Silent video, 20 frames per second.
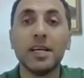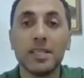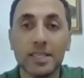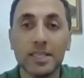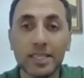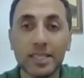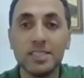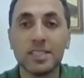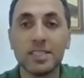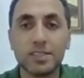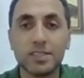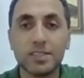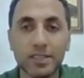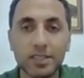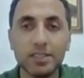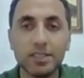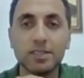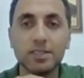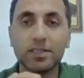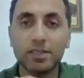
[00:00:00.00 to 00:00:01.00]
ne
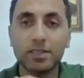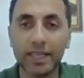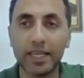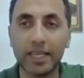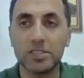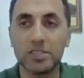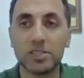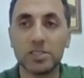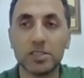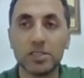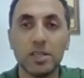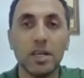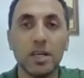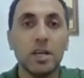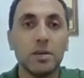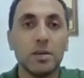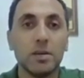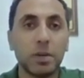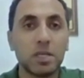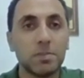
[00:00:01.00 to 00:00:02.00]
diyeceksiniz? genç?
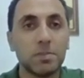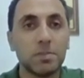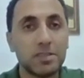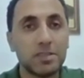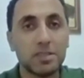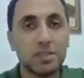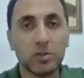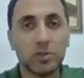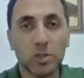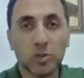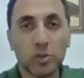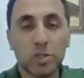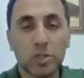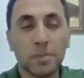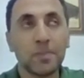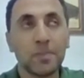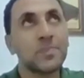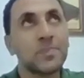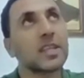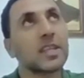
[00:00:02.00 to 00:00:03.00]
Bakın ben size bir şey
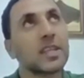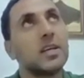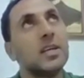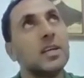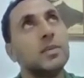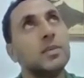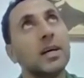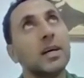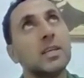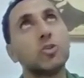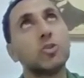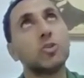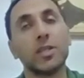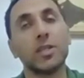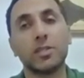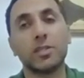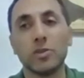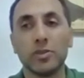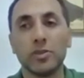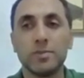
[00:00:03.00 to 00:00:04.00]
söyleyeyim. Ee, ben çok iyi
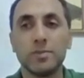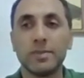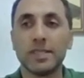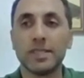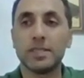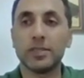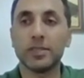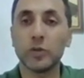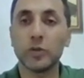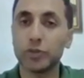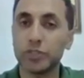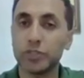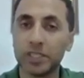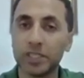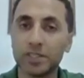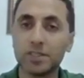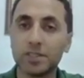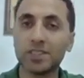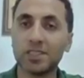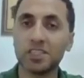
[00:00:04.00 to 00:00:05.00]
hatırlıyorum. Ee, yurt dışına
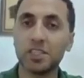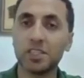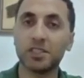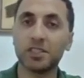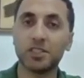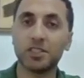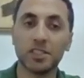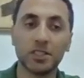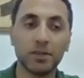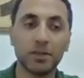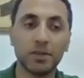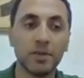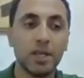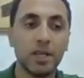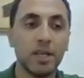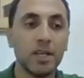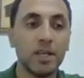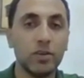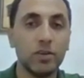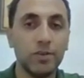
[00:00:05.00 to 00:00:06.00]
staja gidecektim.
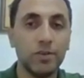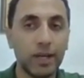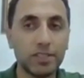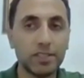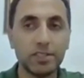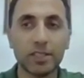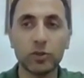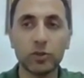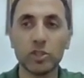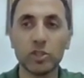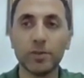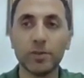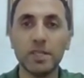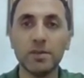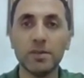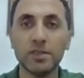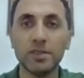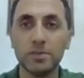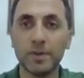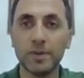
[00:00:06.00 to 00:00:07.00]
Üniversitedeki hocam ne
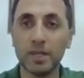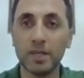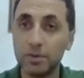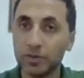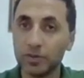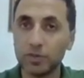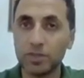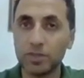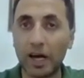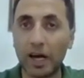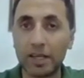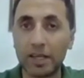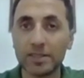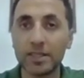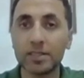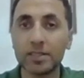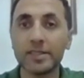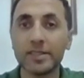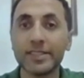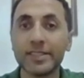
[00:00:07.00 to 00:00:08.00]
demişti bana biliyor musun?
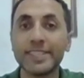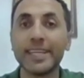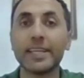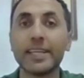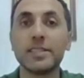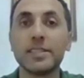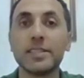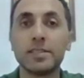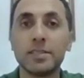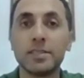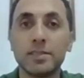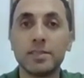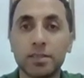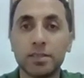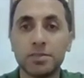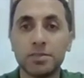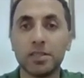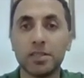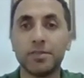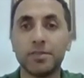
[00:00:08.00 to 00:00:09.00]
Hasan şeye gitti
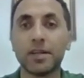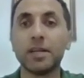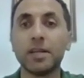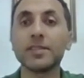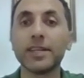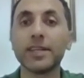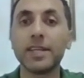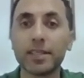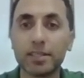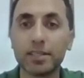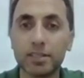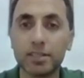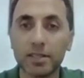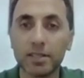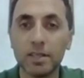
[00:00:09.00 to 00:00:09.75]
İşte Fransa'ya gitti.